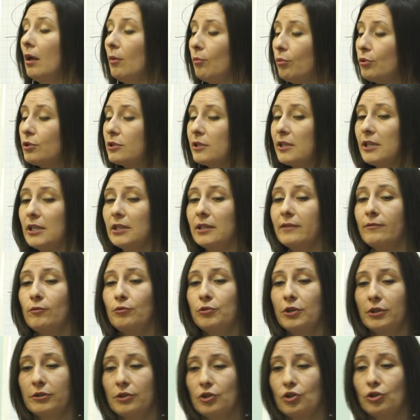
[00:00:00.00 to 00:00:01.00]
После этого
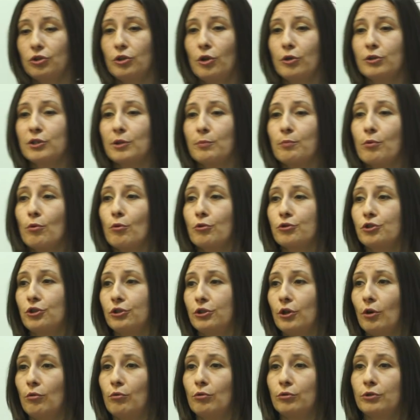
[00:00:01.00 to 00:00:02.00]
у них начинаются
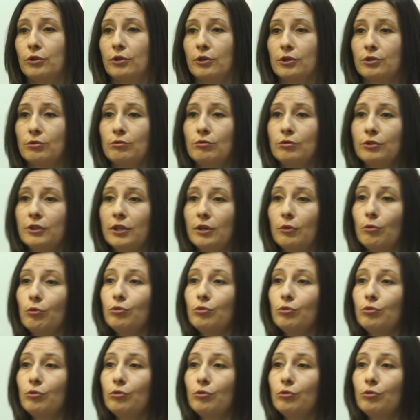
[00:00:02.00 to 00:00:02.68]
прочие доходы расходы,